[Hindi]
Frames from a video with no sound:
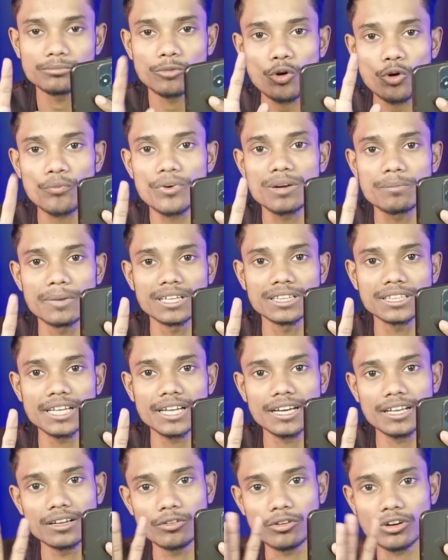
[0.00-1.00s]
प्रॉफिट
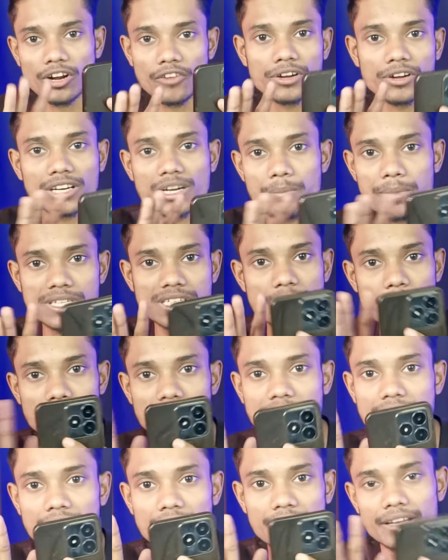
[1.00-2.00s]
बनते रहे और रेफर का पैसा
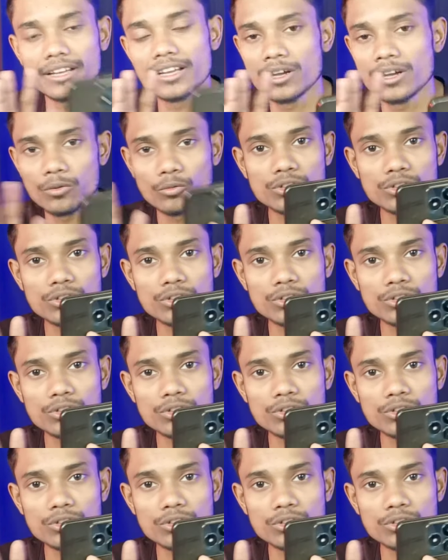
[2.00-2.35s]
मिलते रहे